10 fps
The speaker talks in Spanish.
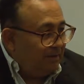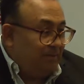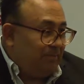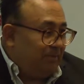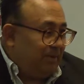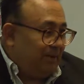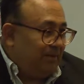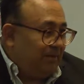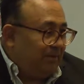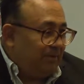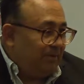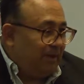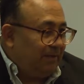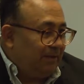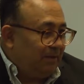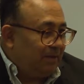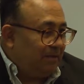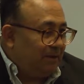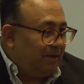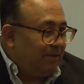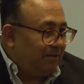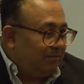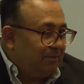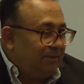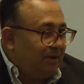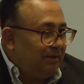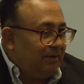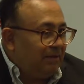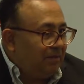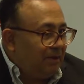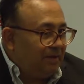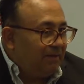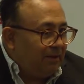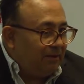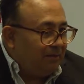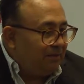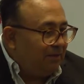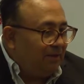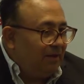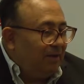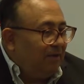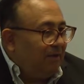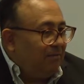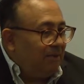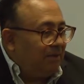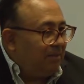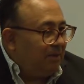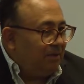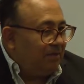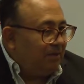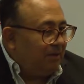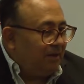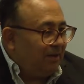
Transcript: en las innovaciones en las que yo he trabajado se han llevado tres años más o menos en,